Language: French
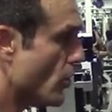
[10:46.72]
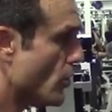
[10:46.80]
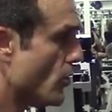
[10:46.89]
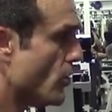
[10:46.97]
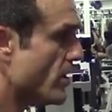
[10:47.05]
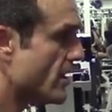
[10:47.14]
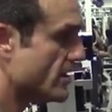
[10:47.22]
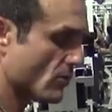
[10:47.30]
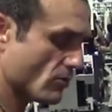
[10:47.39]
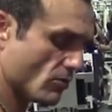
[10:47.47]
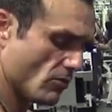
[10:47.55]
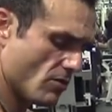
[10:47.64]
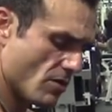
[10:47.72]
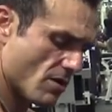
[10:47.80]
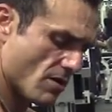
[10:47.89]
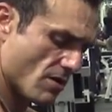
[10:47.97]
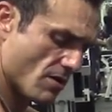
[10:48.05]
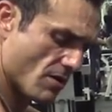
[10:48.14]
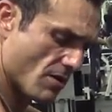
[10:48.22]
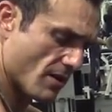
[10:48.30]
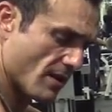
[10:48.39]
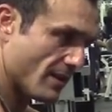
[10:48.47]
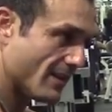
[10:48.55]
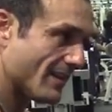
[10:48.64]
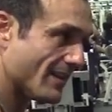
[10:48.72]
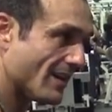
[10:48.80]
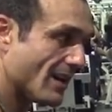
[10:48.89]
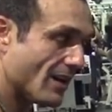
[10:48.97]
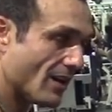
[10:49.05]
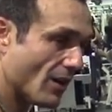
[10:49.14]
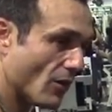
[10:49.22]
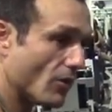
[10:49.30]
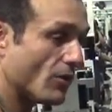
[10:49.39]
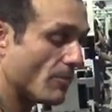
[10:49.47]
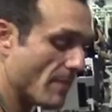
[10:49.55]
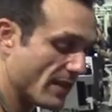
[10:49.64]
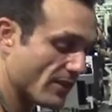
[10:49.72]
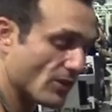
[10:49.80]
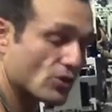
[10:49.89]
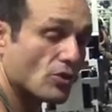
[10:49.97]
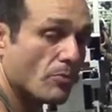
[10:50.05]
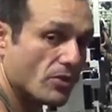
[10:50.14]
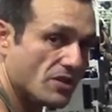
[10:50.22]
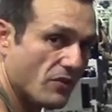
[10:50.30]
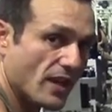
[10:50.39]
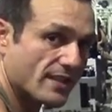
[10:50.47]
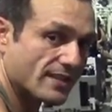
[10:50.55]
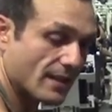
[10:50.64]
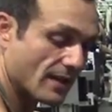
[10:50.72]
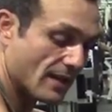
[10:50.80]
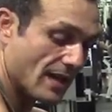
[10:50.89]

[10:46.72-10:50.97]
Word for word: une extension en maintenant ce petit flex. Hein.